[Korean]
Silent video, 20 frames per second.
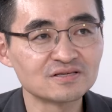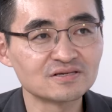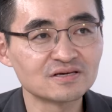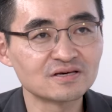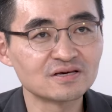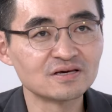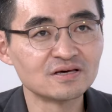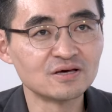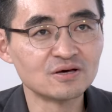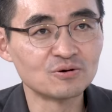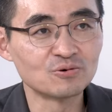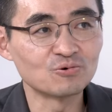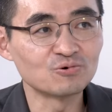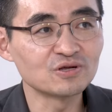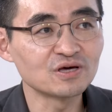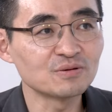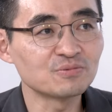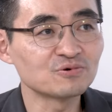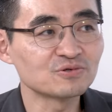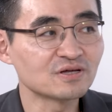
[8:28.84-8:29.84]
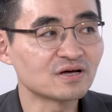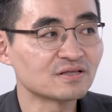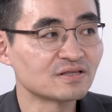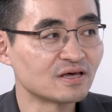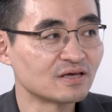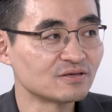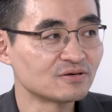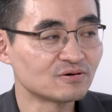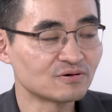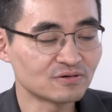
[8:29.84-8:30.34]
이제 올해보다
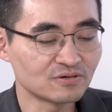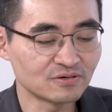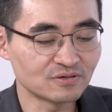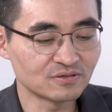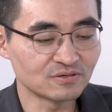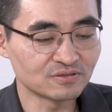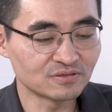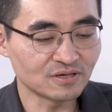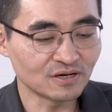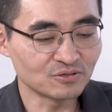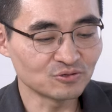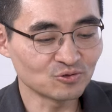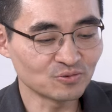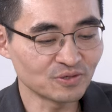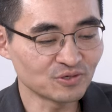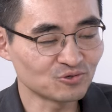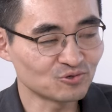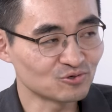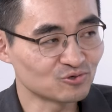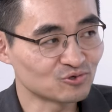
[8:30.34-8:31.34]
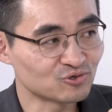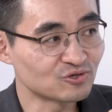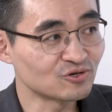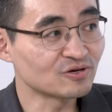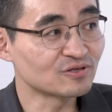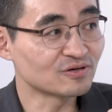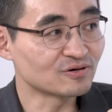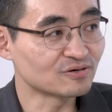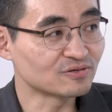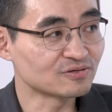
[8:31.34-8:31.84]
내년 탄소 배출
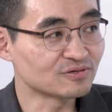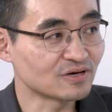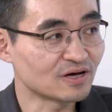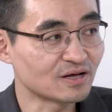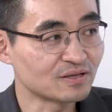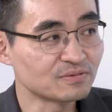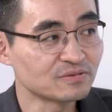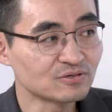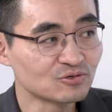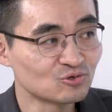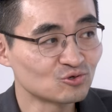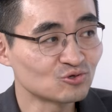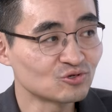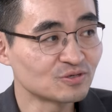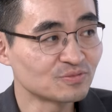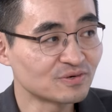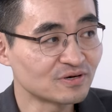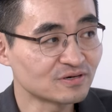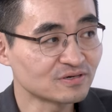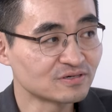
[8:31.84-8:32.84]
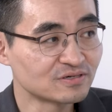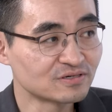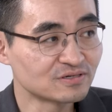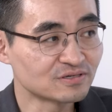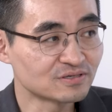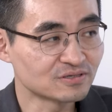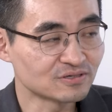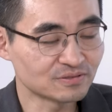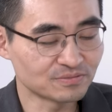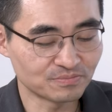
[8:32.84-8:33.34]
줄여야 되거든요. 안 줄이면
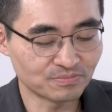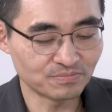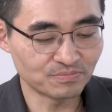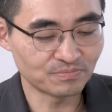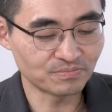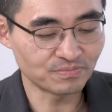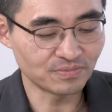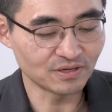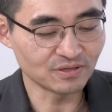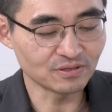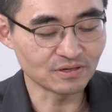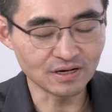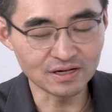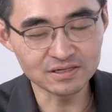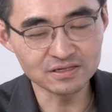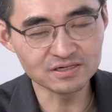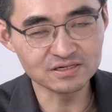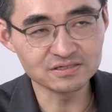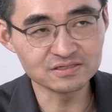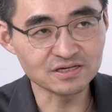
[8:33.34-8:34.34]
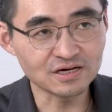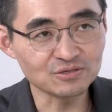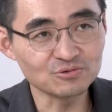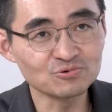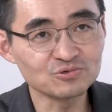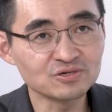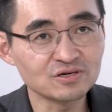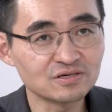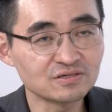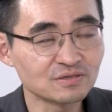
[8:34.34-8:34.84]
그
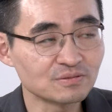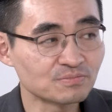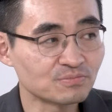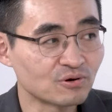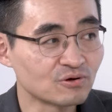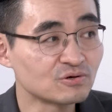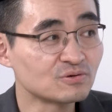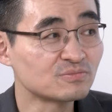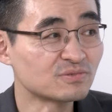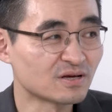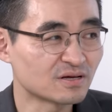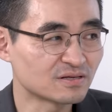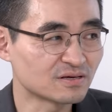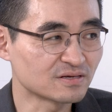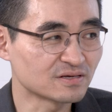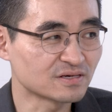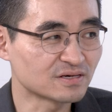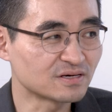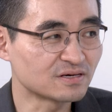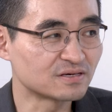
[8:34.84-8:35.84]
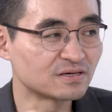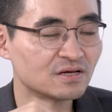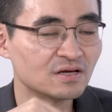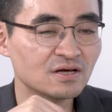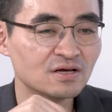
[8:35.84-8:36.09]
자동차에서는 벌금 내야 되니까.